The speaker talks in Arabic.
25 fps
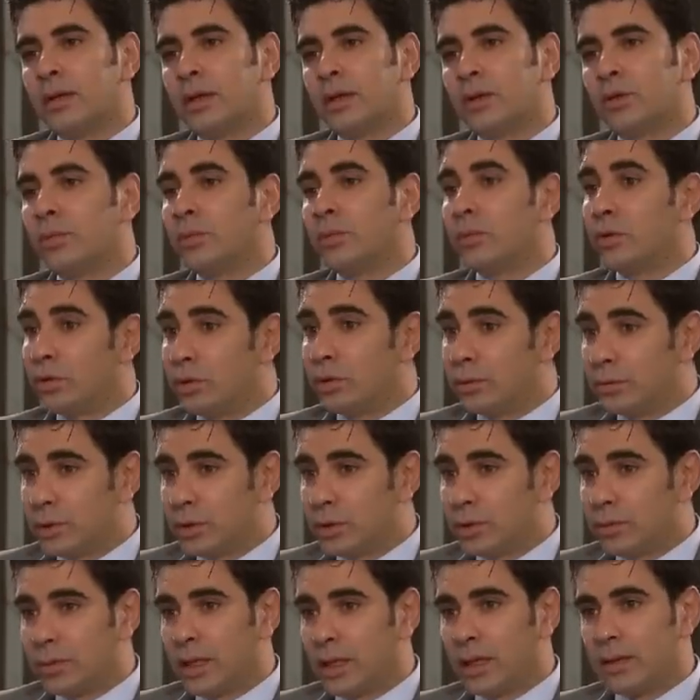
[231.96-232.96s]
أنكم
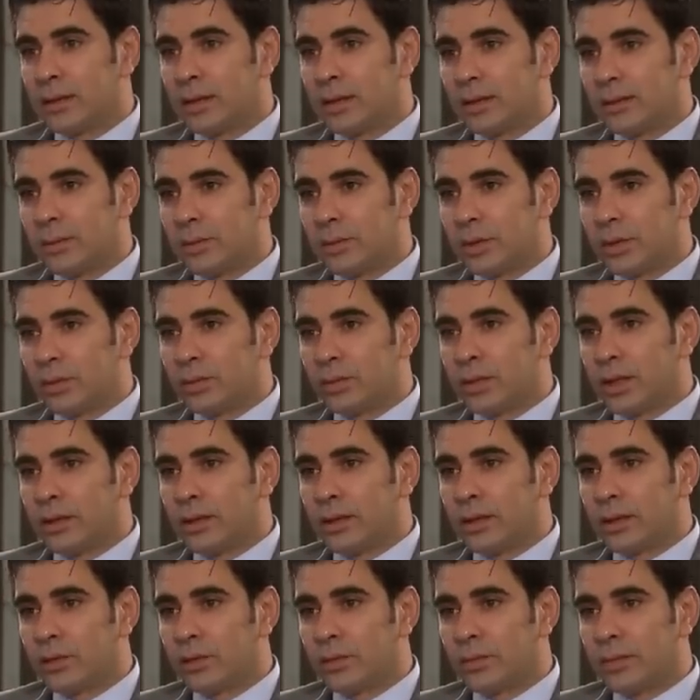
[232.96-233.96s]
ظلمتم هل تعتبرون
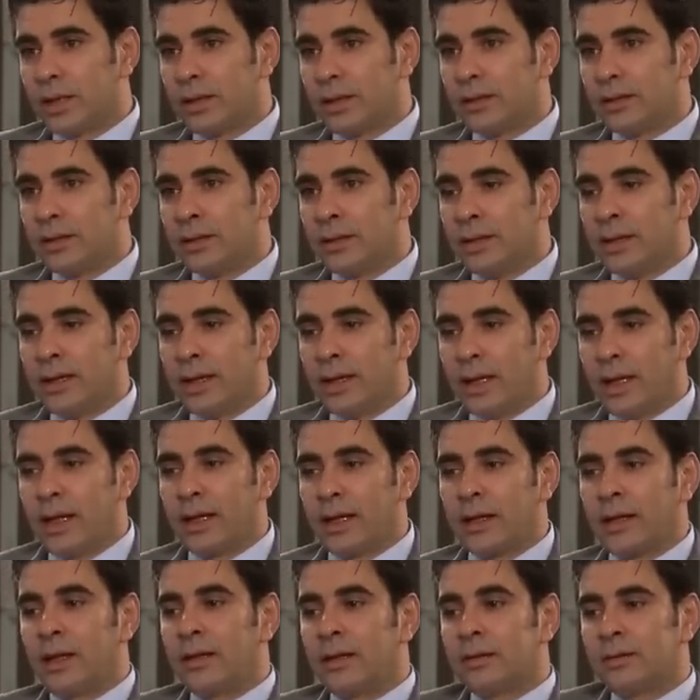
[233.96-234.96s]
أنكم يعني
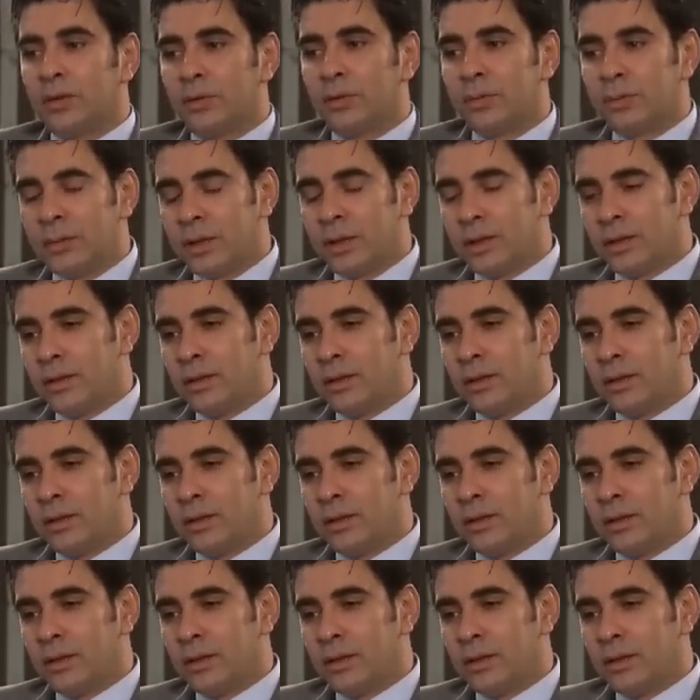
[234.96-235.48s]
حققتم